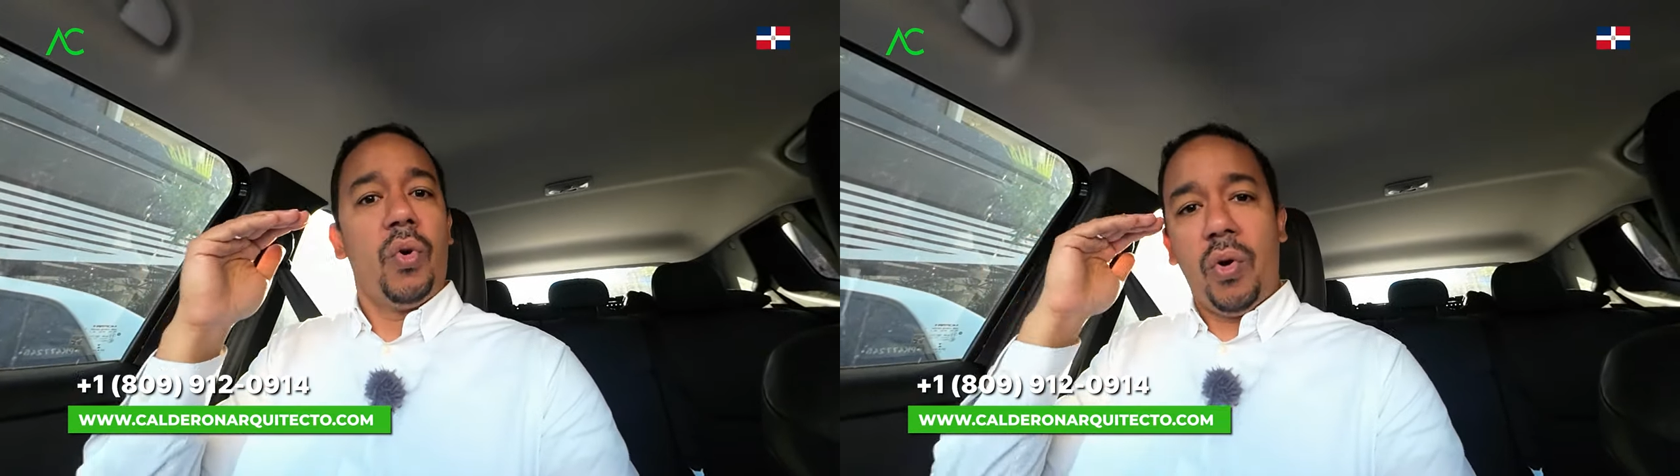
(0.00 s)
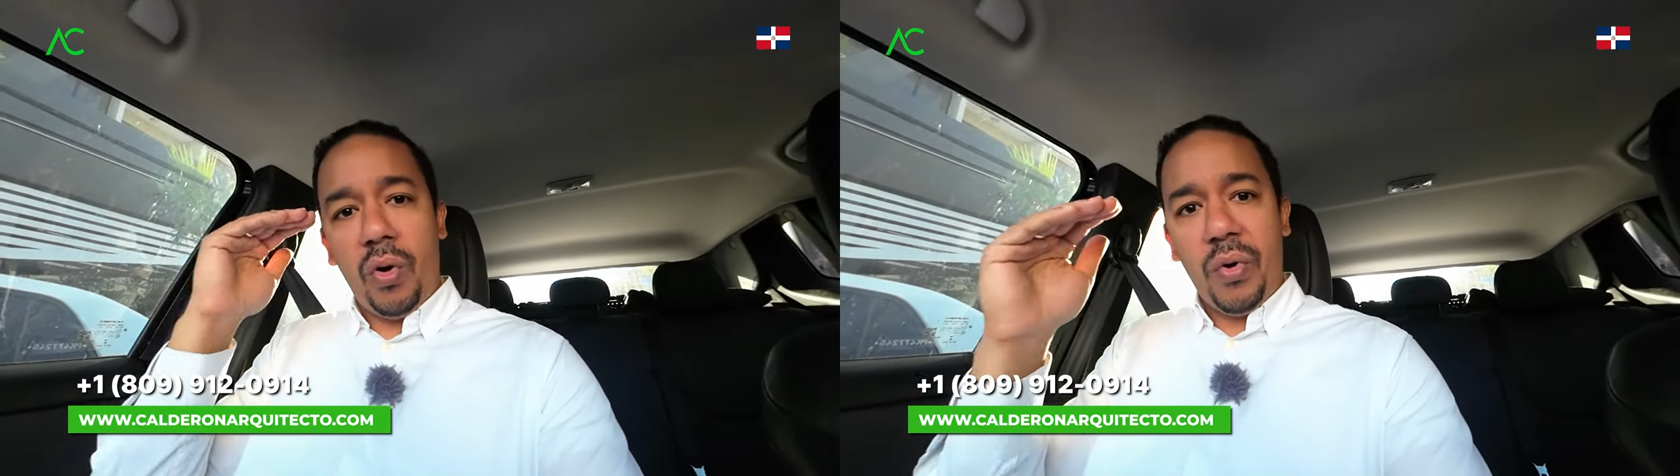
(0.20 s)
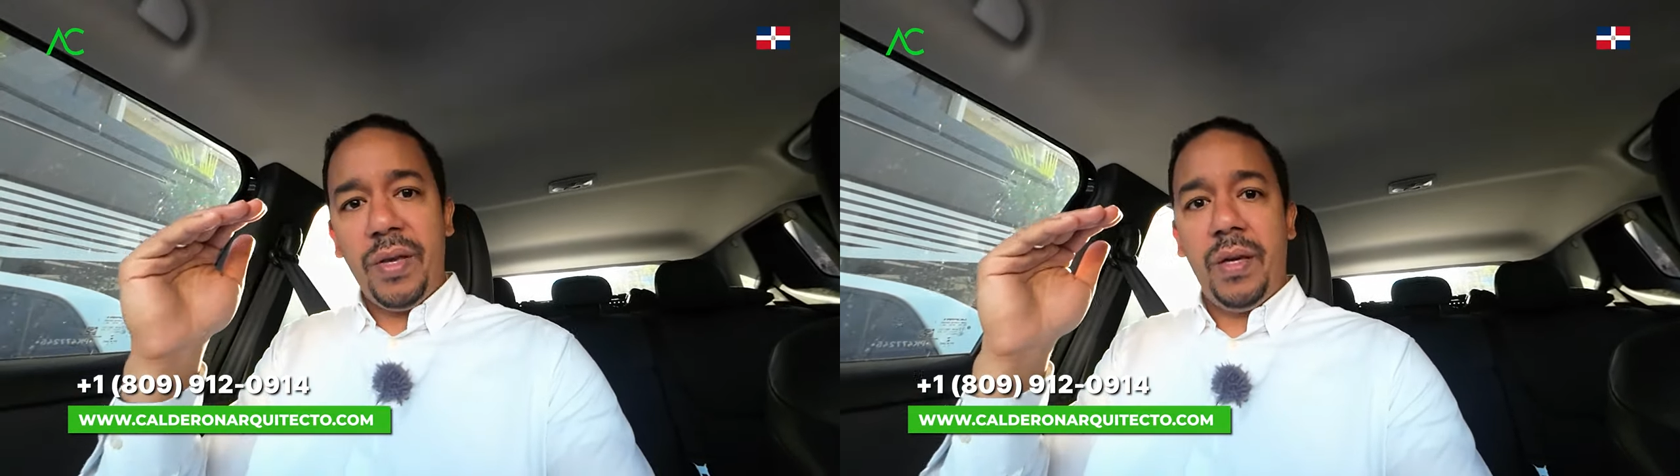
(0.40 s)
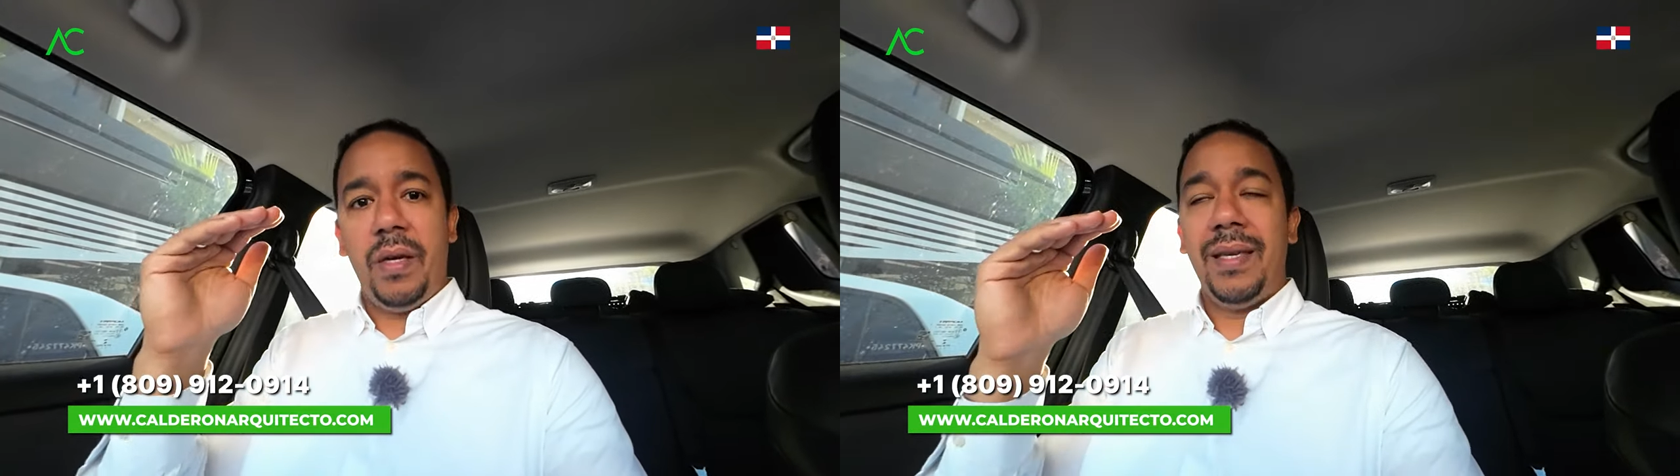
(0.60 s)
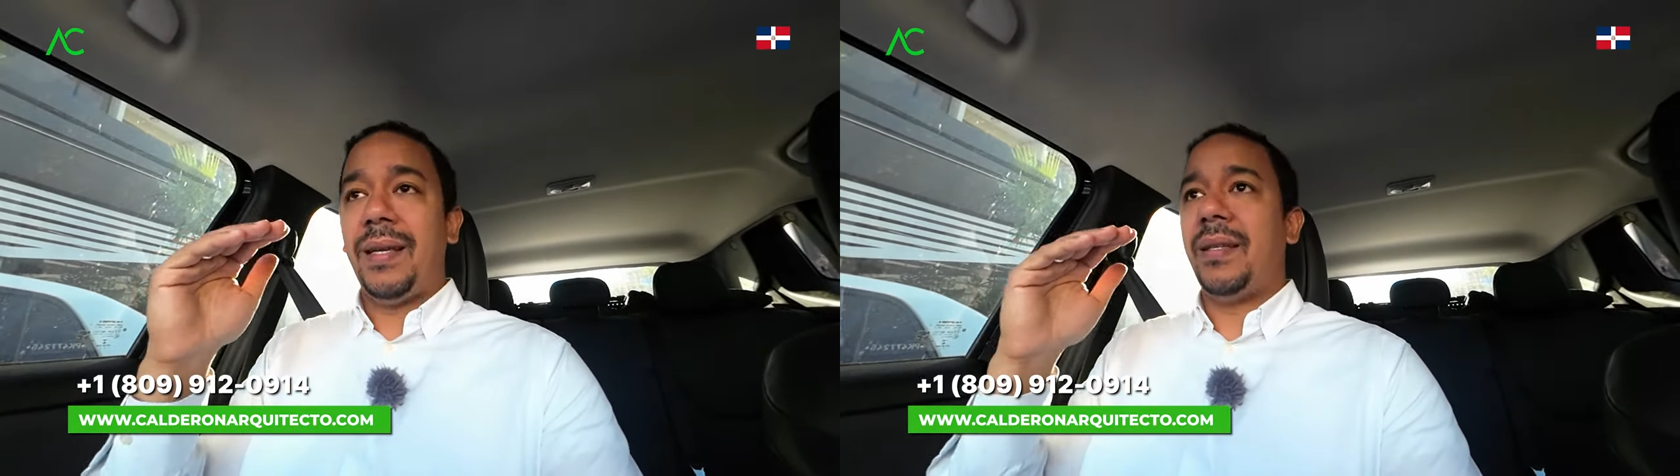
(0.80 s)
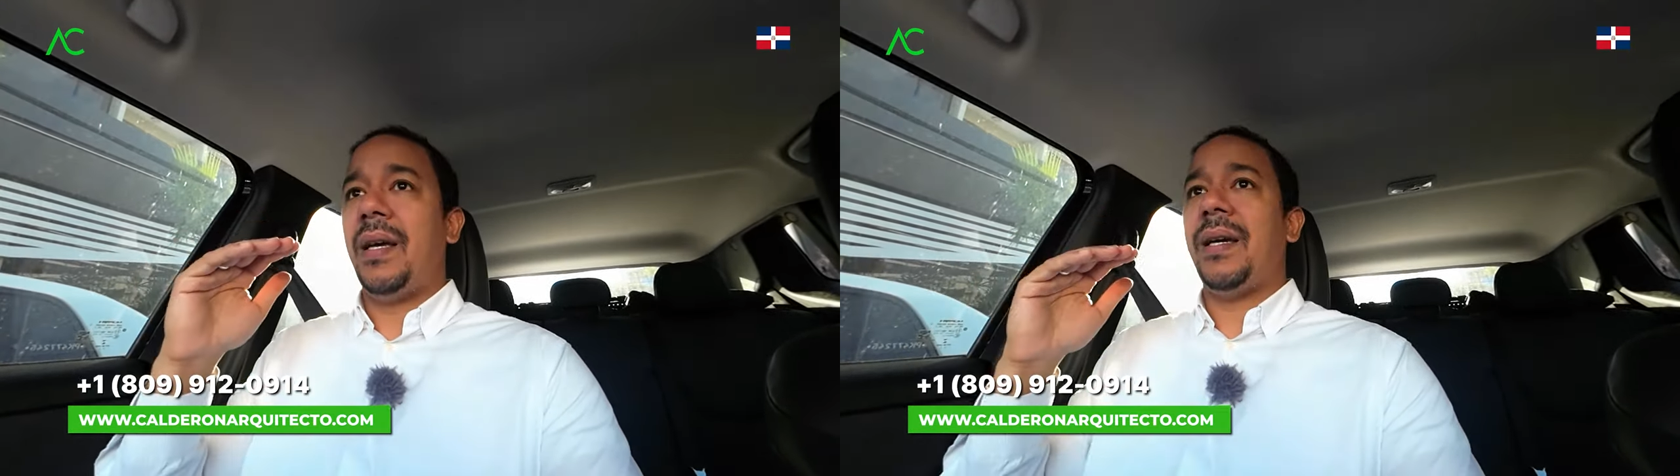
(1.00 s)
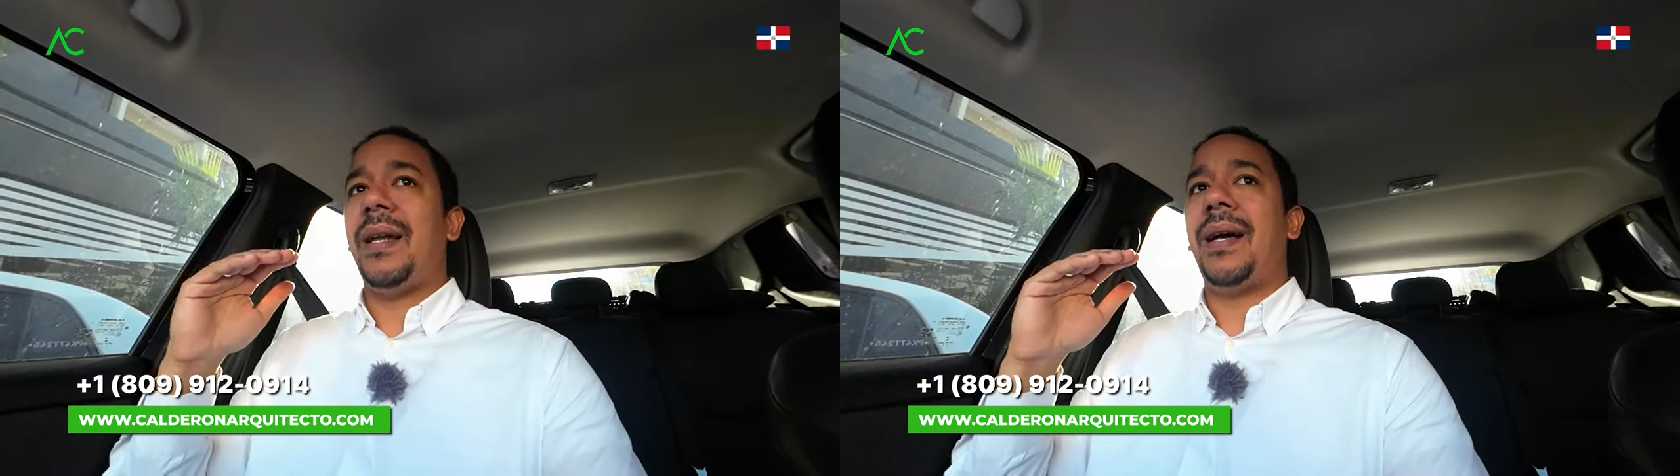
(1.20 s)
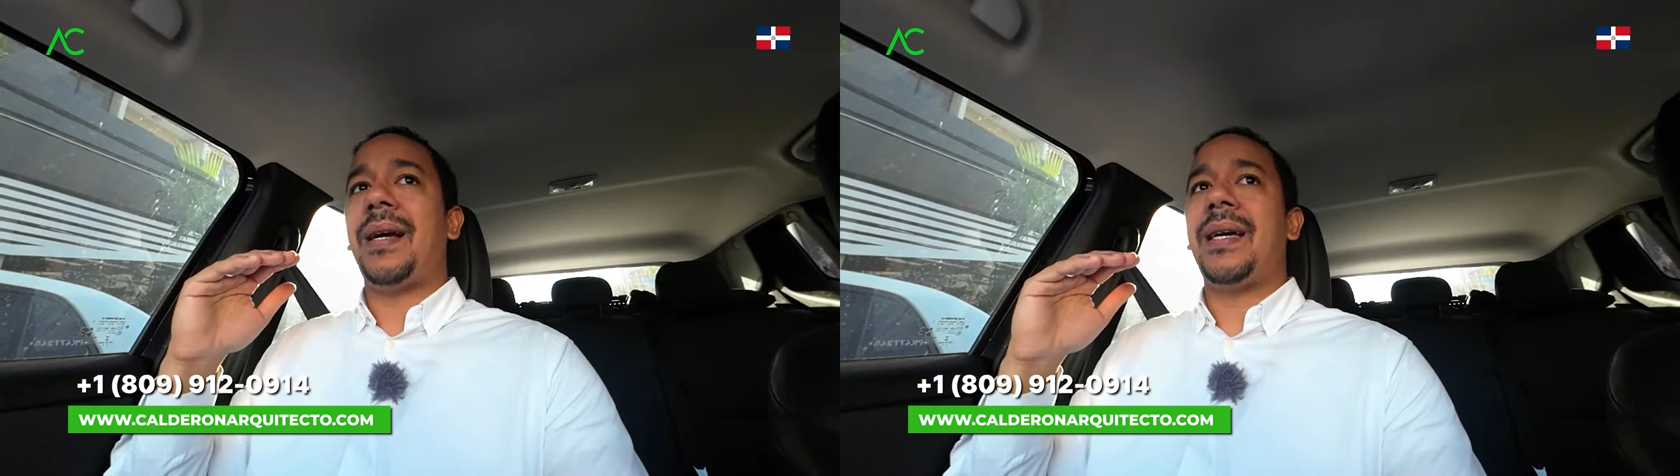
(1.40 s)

Ojo allí, ya sea que, la,